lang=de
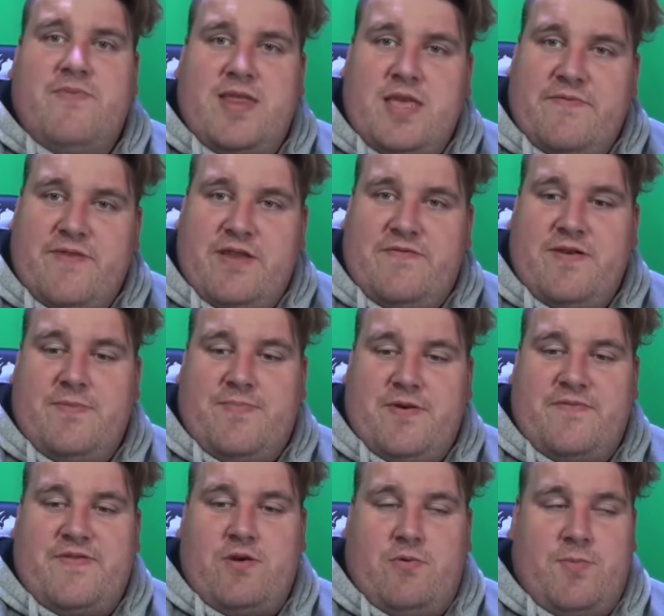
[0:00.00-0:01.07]
werde ich auf jeden Fall
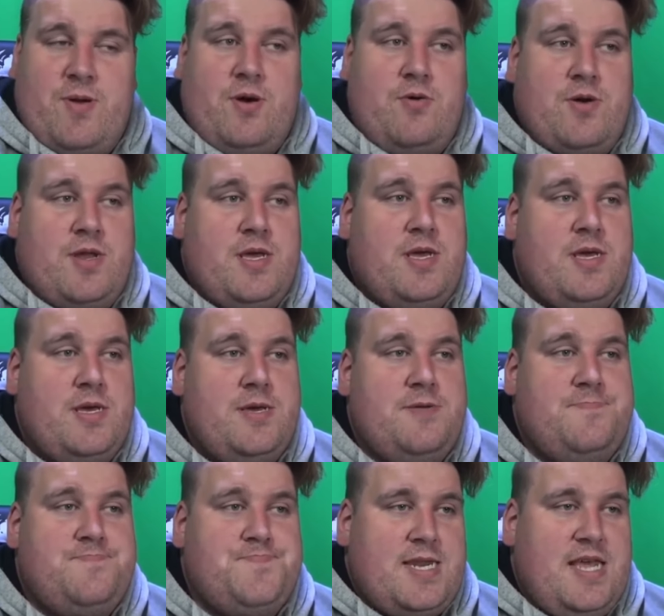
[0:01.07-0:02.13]
auf die Ome hauen.
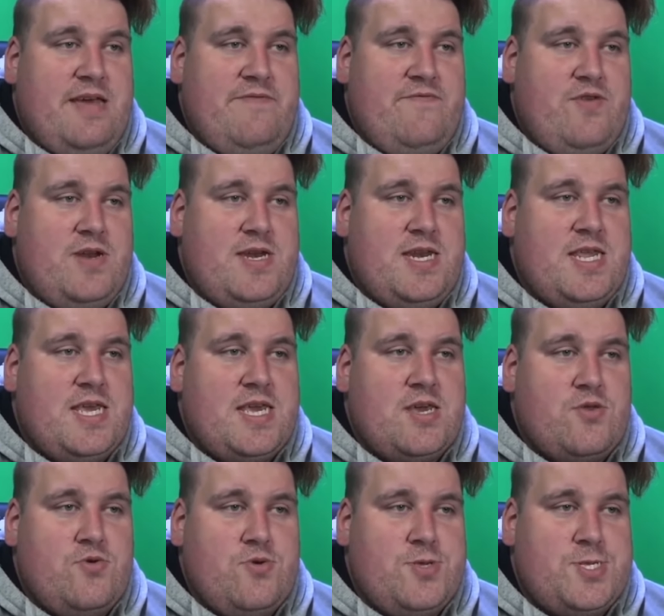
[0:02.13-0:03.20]
Der wird die
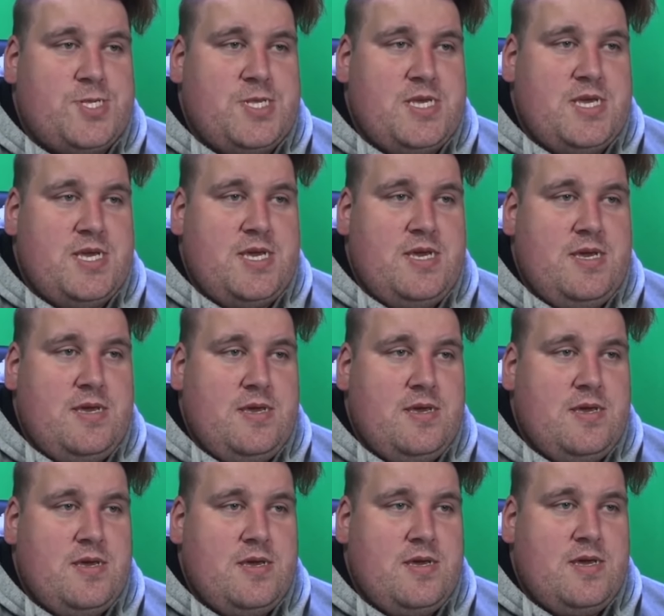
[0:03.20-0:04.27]
größte
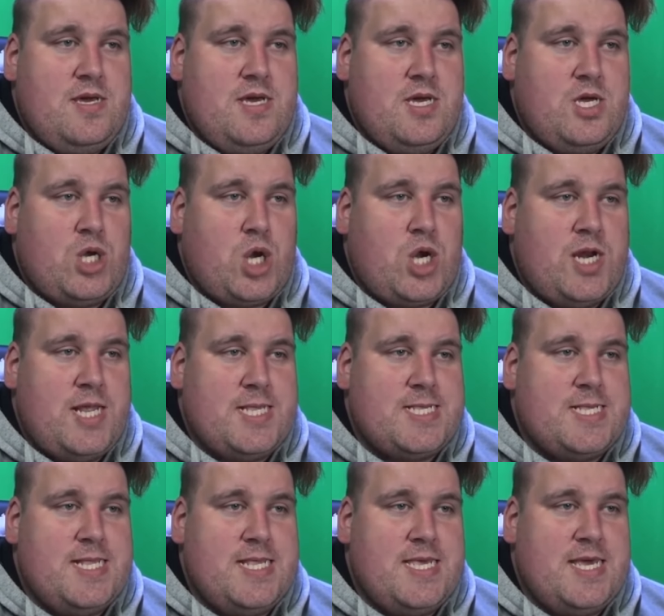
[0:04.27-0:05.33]
äh,
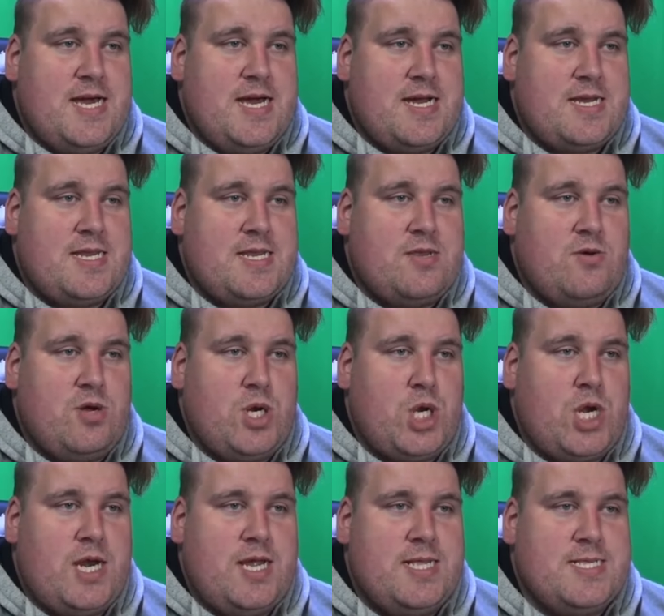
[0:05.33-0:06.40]
Schnitzeljagd
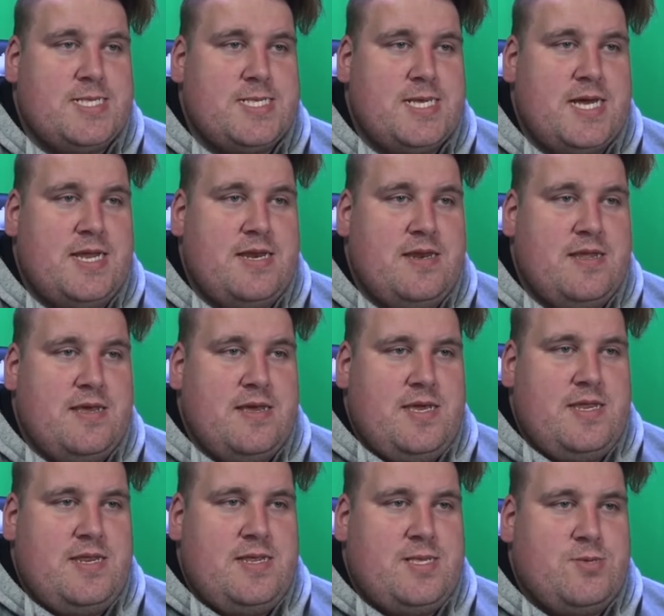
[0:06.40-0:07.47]
Deutschlands sein.
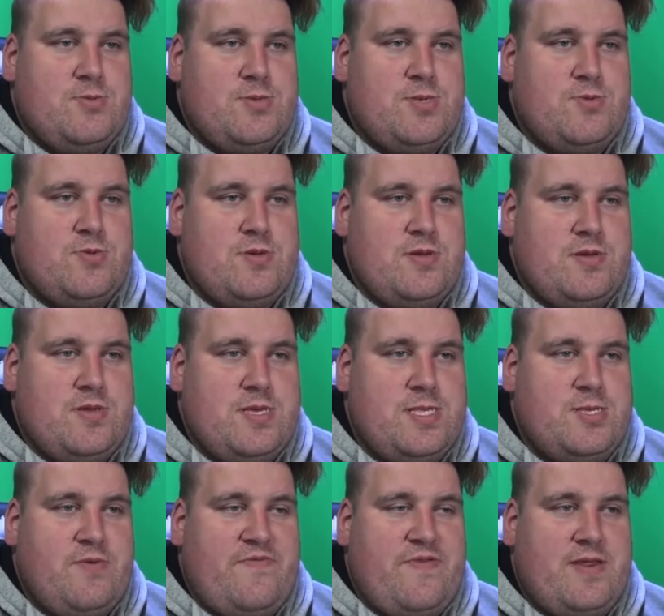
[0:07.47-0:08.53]
In zu, ihn
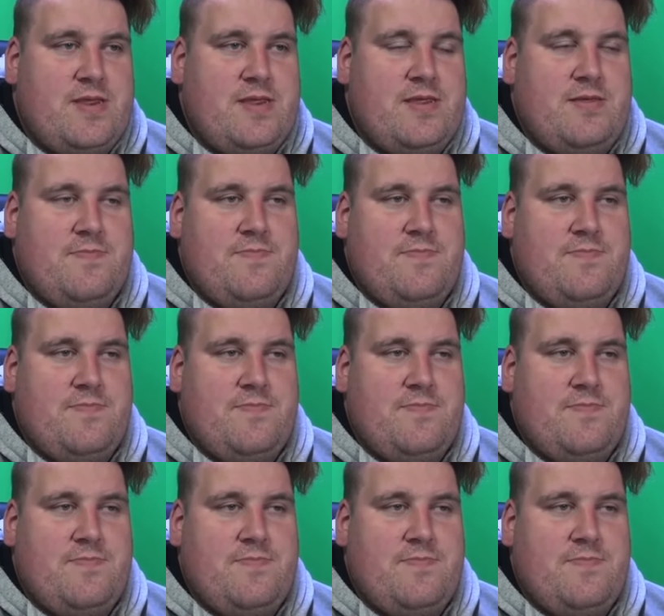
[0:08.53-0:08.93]
zu finden.